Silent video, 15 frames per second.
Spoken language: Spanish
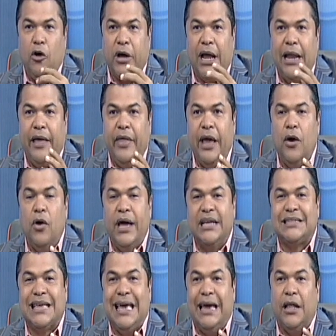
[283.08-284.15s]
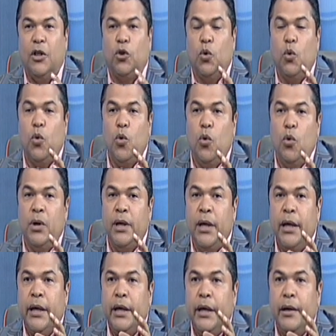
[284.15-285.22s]
que le digo es que tú...
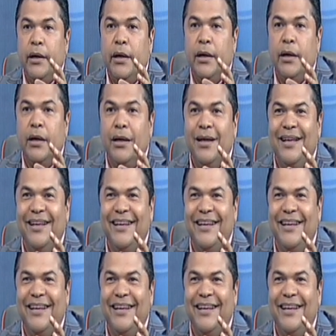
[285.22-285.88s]
Era usted que lo veía.